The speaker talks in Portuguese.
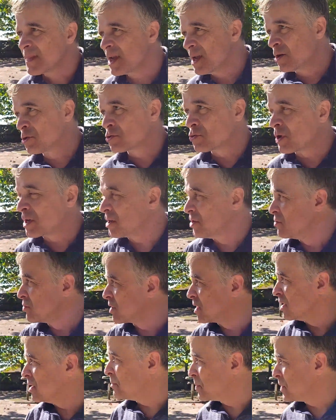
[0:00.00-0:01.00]
Eu estou aqui no
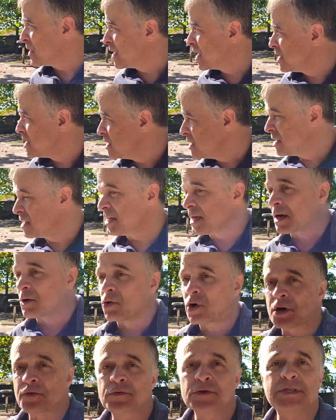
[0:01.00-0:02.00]
camping ainda e
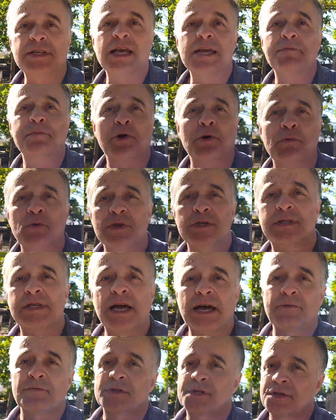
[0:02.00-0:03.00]
agora eu vou sair para
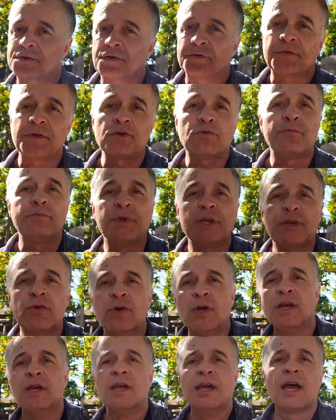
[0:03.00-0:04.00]
almoçar, vocês vão vir comigo.
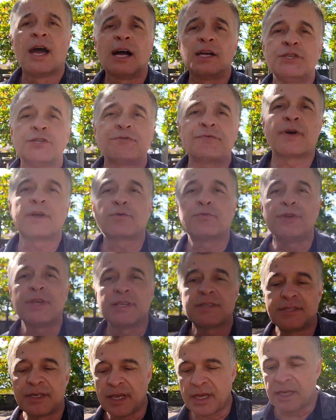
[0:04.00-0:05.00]
A gente vai
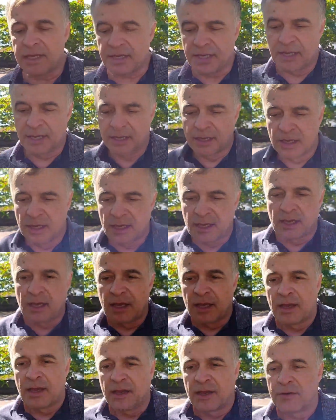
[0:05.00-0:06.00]
conhecer aí,
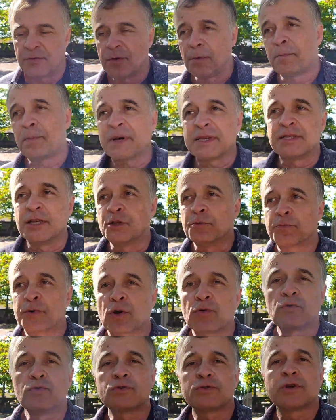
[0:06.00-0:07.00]
vamos passando por
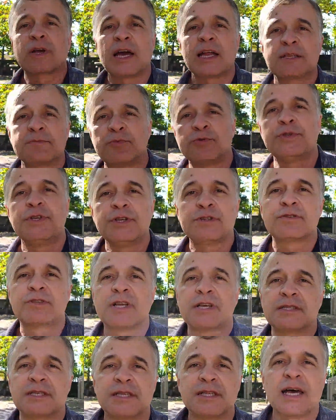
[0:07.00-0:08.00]
alguns lugares bonitos
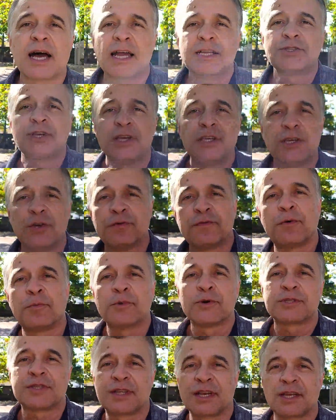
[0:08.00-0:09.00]
da cidade aí, eu vou
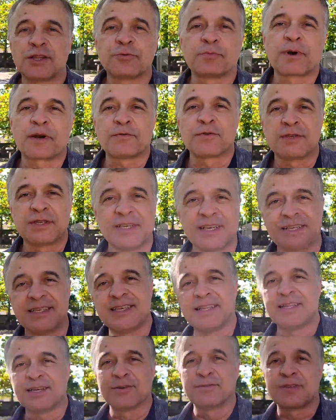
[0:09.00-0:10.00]
mostrando para vocês.
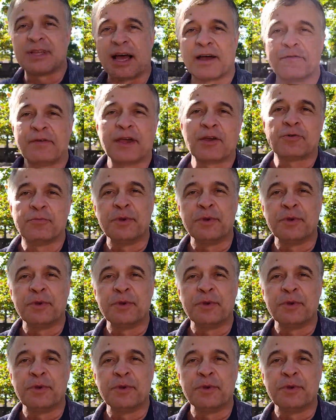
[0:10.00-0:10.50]
Então tá, vem